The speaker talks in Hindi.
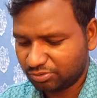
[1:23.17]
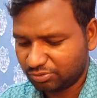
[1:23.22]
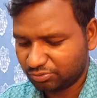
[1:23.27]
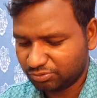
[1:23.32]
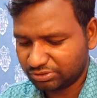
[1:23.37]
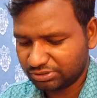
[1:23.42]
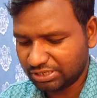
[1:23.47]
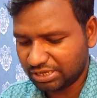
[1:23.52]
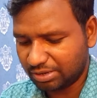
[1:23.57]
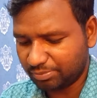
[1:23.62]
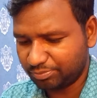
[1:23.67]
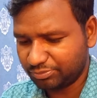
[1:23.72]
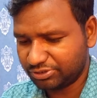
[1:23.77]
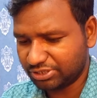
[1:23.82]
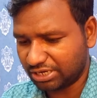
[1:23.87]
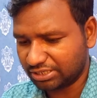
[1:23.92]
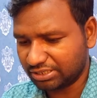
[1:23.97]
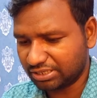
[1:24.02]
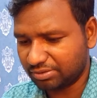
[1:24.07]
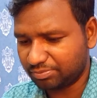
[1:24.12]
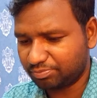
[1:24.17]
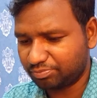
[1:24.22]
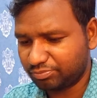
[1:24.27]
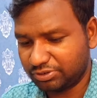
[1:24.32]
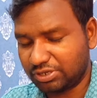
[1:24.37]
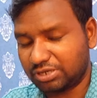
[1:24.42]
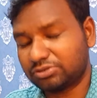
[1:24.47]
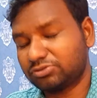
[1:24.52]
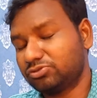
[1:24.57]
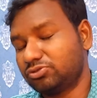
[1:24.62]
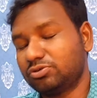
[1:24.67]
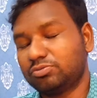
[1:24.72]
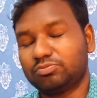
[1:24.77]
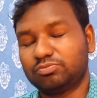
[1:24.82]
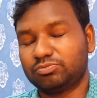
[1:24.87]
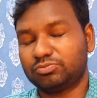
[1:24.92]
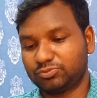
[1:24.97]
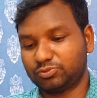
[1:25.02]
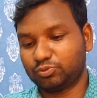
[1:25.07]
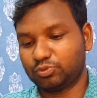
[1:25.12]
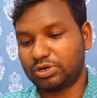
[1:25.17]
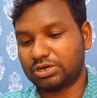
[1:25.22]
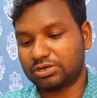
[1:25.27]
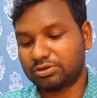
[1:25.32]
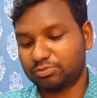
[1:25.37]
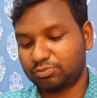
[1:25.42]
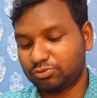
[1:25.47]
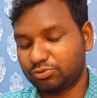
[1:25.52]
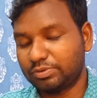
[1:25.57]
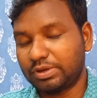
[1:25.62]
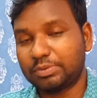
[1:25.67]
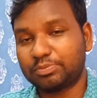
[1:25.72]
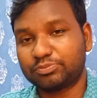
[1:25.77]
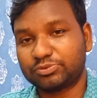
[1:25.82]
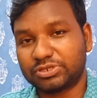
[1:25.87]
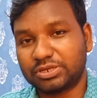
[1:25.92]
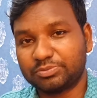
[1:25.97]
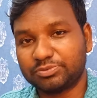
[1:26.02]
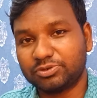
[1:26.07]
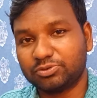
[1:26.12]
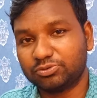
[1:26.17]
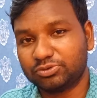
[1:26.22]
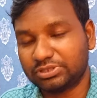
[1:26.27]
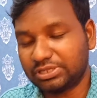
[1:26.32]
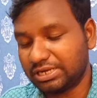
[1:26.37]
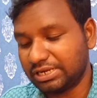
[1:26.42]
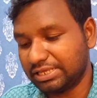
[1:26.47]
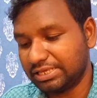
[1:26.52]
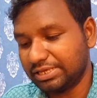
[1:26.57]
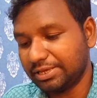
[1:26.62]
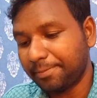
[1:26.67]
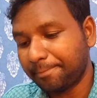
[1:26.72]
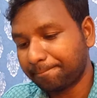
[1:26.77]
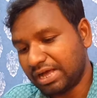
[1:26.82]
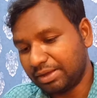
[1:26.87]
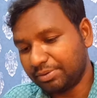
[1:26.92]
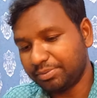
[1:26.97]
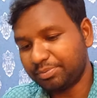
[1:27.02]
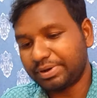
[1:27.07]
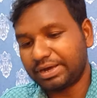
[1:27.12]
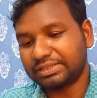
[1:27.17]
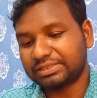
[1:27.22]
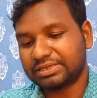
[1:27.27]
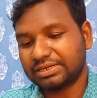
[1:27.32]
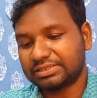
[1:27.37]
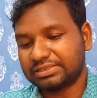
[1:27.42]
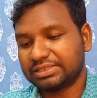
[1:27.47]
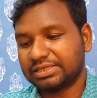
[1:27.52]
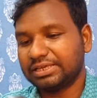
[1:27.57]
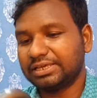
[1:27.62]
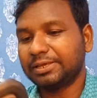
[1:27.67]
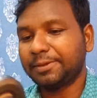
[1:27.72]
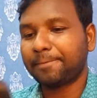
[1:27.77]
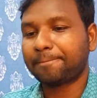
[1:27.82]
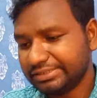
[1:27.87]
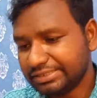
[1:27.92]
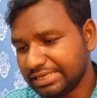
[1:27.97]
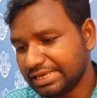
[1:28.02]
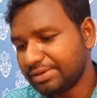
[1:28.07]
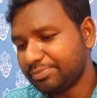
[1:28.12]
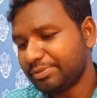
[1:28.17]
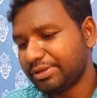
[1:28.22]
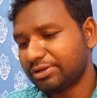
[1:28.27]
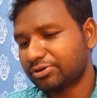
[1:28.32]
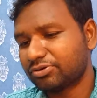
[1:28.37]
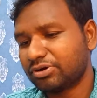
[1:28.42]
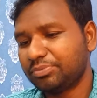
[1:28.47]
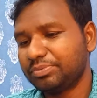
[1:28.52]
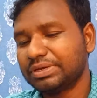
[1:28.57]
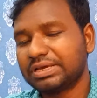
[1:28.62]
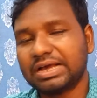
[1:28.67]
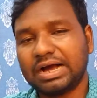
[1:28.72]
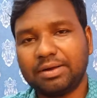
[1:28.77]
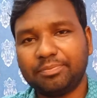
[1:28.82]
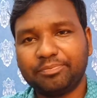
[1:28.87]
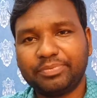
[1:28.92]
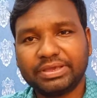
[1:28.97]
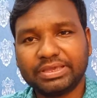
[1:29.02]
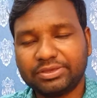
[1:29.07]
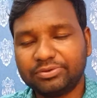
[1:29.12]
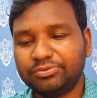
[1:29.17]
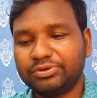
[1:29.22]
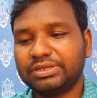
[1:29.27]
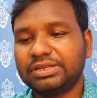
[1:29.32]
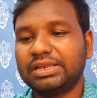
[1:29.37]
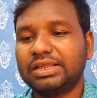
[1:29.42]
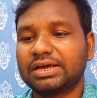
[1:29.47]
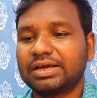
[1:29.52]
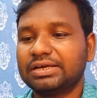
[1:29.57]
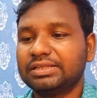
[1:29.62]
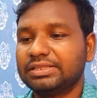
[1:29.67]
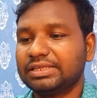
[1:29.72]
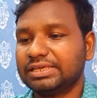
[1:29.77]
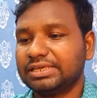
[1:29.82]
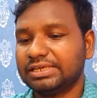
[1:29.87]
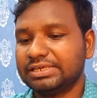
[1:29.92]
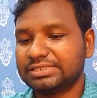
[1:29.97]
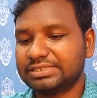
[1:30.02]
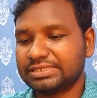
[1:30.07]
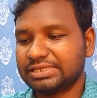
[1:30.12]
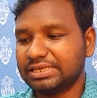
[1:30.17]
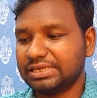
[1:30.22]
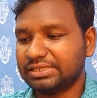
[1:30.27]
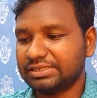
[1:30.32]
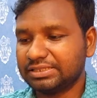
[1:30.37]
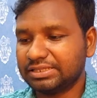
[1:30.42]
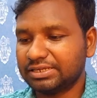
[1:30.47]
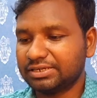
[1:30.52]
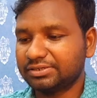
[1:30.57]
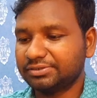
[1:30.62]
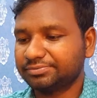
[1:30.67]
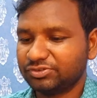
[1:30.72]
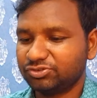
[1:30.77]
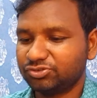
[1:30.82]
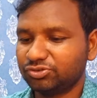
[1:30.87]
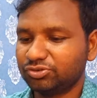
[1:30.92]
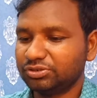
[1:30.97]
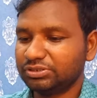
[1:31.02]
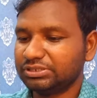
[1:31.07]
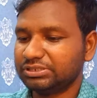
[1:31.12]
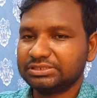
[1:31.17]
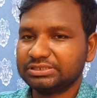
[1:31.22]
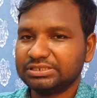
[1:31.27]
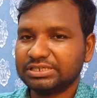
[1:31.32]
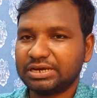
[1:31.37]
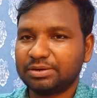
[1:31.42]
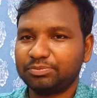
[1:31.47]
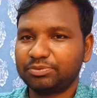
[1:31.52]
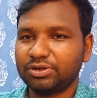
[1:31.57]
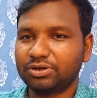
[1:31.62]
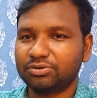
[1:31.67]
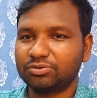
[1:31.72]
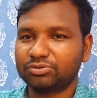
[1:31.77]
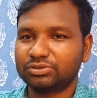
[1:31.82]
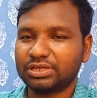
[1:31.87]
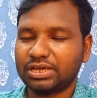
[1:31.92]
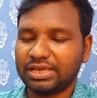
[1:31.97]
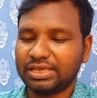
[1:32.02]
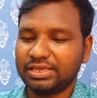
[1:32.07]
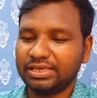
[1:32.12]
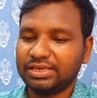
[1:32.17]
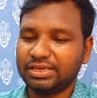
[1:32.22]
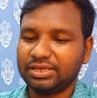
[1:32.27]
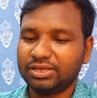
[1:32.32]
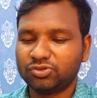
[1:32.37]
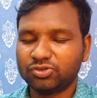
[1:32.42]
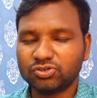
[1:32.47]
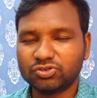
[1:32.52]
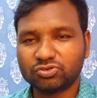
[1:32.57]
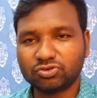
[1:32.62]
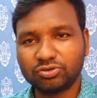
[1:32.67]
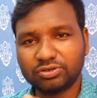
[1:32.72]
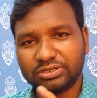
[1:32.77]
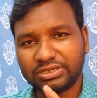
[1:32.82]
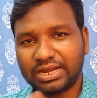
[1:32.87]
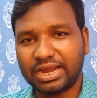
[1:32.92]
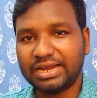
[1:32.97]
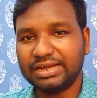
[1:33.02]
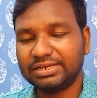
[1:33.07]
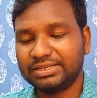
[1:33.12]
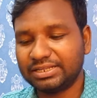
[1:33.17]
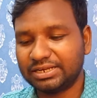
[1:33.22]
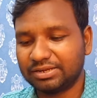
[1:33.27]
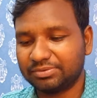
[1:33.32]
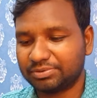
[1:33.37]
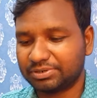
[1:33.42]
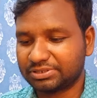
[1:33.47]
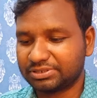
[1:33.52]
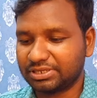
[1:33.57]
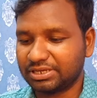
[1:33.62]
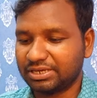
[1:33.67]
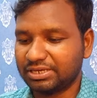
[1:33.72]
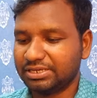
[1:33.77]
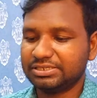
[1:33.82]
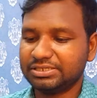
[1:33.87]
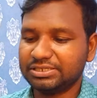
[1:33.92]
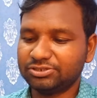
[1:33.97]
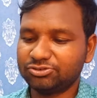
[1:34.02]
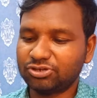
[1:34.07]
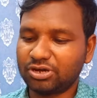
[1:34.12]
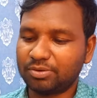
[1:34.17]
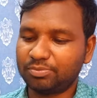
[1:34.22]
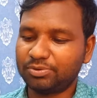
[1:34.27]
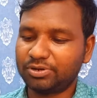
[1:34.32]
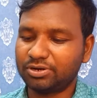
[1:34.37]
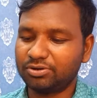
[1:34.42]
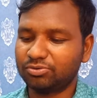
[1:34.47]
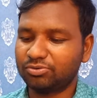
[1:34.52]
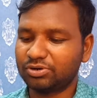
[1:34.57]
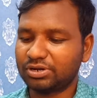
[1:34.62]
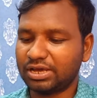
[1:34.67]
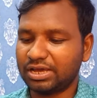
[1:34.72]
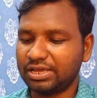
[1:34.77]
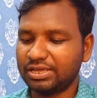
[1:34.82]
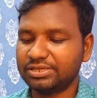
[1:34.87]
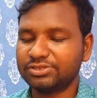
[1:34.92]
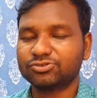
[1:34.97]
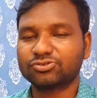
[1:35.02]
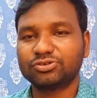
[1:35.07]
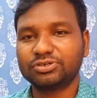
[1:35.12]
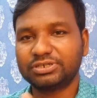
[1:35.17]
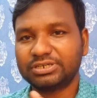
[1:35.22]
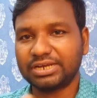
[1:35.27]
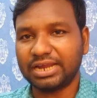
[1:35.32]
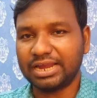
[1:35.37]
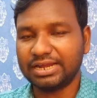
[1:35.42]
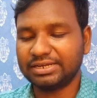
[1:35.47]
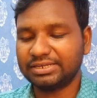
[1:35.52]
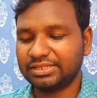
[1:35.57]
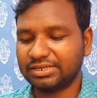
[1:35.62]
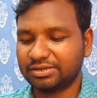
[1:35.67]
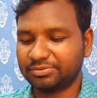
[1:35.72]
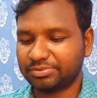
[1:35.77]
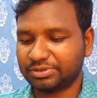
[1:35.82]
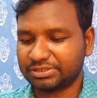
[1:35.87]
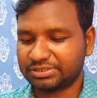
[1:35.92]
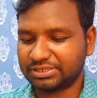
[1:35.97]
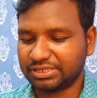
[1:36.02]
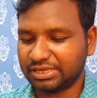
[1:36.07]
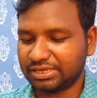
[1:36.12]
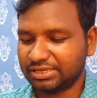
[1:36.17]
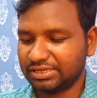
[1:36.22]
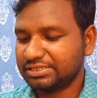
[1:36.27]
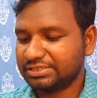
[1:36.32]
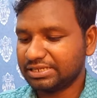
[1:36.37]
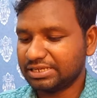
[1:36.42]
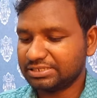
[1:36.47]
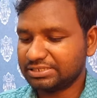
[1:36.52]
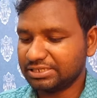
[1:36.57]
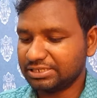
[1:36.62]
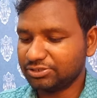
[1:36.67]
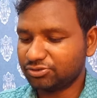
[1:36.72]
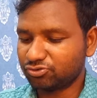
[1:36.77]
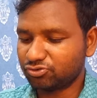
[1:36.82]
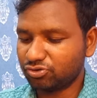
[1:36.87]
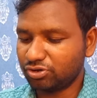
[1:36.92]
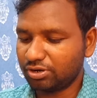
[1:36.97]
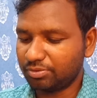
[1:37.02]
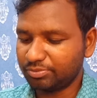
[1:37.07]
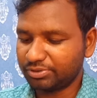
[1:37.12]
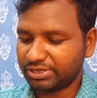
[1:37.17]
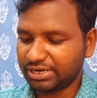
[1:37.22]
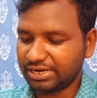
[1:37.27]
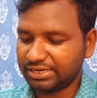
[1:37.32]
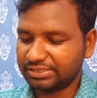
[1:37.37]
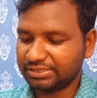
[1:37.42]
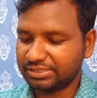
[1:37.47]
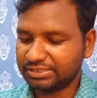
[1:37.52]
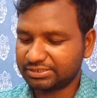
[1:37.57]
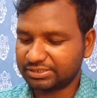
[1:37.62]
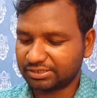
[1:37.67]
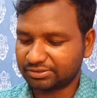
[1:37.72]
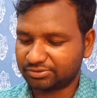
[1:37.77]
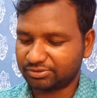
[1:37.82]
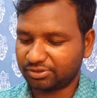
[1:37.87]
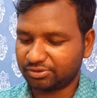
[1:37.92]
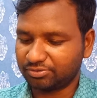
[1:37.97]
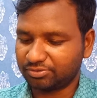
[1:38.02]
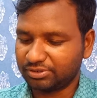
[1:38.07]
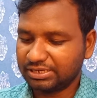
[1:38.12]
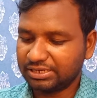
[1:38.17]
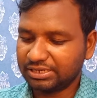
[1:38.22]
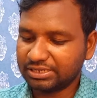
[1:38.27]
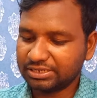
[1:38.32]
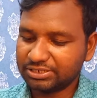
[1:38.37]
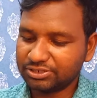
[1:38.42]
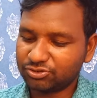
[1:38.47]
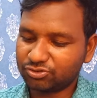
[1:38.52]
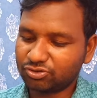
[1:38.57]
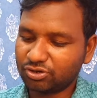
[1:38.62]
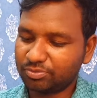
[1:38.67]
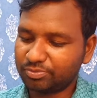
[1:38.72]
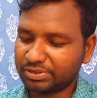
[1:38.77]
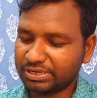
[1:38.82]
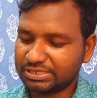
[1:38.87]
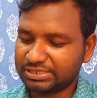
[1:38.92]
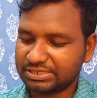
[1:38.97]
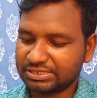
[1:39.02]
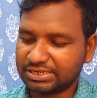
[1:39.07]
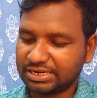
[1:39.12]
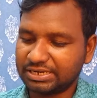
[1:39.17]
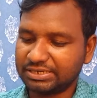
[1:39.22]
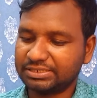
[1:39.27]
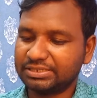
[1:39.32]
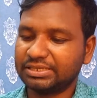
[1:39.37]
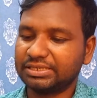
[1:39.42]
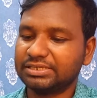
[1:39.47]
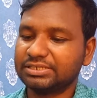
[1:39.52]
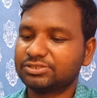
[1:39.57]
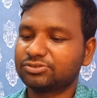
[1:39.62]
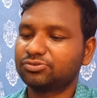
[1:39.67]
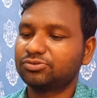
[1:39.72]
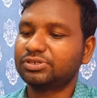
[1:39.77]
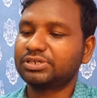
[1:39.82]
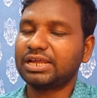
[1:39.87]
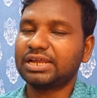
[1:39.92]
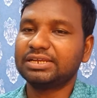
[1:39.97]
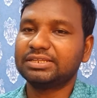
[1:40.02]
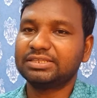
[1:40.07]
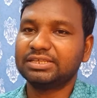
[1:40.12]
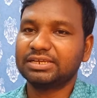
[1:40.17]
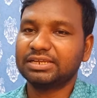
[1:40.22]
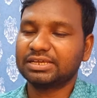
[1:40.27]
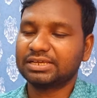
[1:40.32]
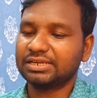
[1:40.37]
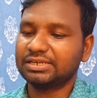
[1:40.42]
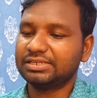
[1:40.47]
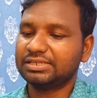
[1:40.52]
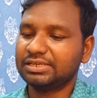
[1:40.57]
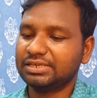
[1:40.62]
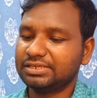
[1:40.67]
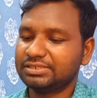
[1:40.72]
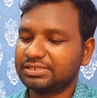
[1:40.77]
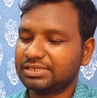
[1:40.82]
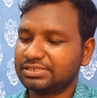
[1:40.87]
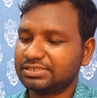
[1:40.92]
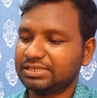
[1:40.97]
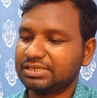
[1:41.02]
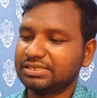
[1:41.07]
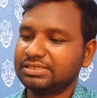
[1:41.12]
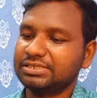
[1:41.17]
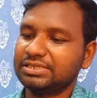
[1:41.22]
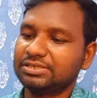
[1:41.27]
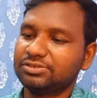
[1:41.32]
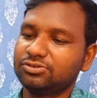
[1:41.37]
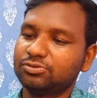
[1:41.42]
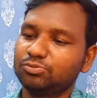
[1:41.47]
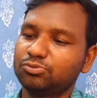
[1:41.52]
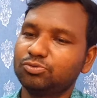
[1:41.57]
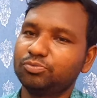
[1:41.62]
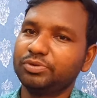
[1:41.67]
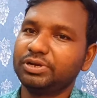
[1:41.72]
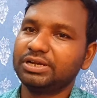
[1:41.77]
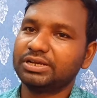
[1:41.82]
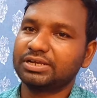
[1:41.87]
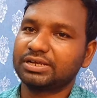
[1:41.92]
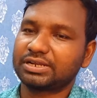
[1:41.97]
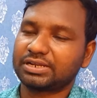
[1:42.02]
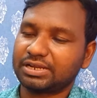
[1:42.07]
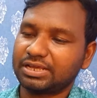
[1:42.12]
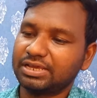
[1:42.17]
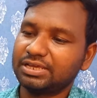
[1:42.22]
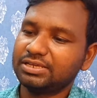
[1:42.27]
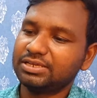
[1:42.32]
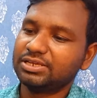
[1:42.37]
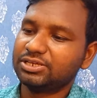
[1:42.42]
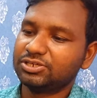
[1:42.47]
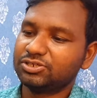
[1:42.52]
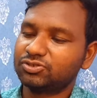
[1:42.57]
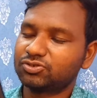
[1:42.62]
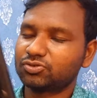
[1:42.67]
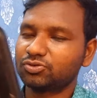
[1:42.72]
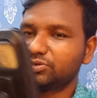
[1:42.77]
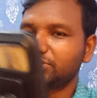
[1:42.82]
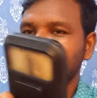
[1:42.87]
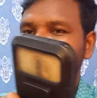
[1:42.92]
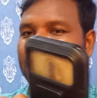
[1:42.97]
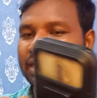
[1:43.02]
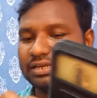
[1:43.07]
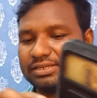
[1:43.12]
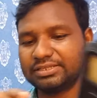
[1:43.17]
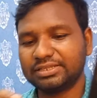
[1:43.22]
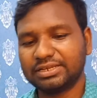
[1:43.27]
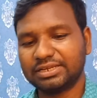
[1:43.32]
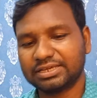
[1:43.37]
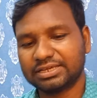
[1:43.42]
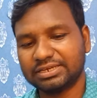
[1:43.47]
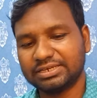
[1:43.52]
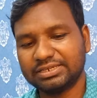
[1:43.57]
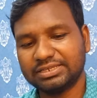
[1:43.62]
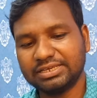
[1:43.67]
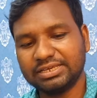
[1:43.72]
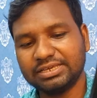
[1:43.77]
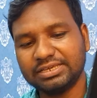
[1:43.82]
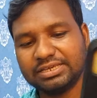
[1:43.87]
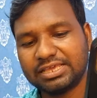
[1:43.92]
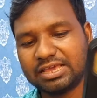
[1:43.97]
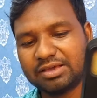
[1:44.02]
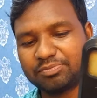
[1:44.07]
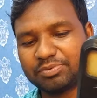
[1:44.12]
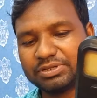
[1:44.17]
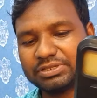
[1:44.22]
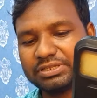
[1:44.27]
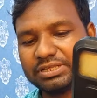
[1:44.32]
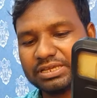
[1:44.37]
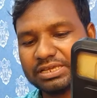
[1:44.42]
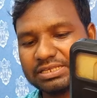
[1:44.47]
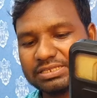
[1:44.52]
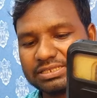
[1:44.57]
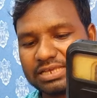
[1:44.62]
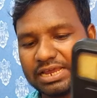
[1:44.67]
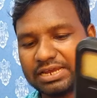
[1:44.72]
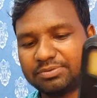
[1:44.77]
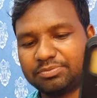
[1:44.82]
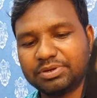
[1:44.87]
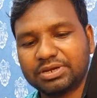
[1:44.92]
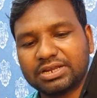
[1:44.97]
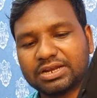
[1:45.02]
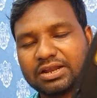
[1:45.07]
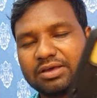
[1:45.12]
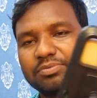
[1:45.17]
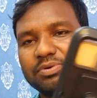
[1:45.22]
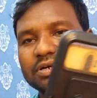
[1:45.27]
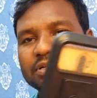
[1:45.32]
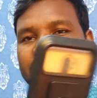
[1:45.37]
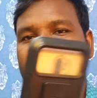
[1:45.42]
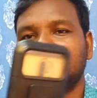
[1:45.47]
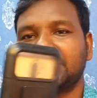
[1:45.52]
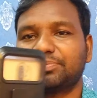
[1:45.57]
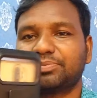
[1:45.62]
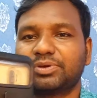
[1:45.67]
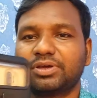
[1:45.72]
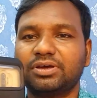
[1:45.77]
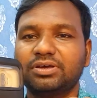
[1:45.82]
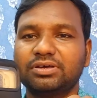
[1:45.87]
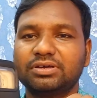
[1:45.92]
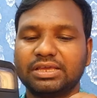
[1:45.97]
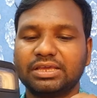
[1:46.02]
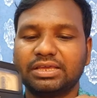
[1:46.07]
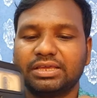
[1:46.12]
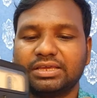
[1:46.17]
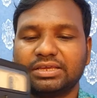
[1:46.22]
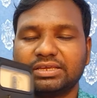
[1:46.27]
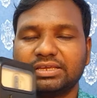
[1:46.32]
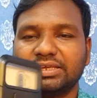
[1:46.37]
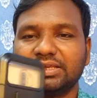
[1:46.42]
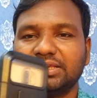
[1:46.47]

उतना ज़्यादा एकदम वाटर प्रूफ आप समझे उतना नहीं है अभी बात करते हैं ये मेरे को अभी काम पे क्यों नहीं लगा देखिए इसके अंदर जो ये अपडाउन होता है तो इसको टाइट देना पड़ता है ये जो अपडाउन हो रहा है इसको टाइट देना पड़ता है जैसे इसको हम टाइट दे सकता हूँ लेकिन इसको हम कैसे टाइट दे इसको टाइट देने के लिए जैसे ये जो मूवमेंट कर रहा है इसको टाइट देने के लिए यहाँ पर देखिए साइड में एक रबर टाइप का है